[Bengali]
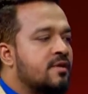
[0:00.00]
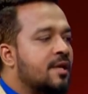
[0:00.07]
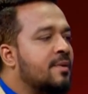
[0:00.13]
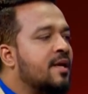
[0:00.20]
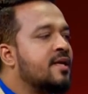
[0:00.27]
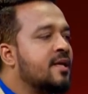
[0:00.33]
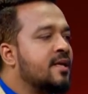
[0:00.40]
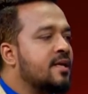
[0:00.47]
ডে
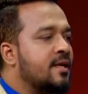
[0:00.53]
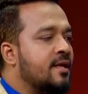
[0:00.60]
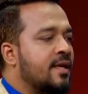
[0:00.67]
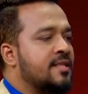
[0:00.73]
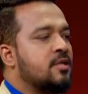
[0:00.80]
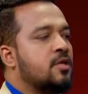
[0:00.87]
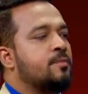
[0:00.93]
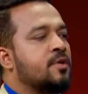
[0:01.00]
বাই ডে
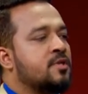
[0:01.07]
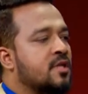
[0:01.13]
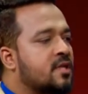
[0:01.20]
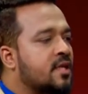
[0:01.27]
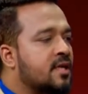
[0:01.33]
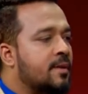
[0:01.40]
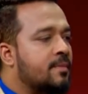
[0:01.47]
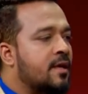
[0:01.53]

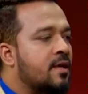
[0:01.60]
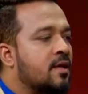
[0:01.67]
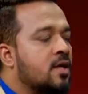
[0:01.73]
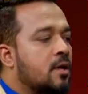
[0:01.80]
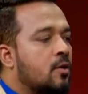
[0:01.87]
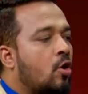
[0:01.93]
ন্যাচারোপ্যাথির দিকে বা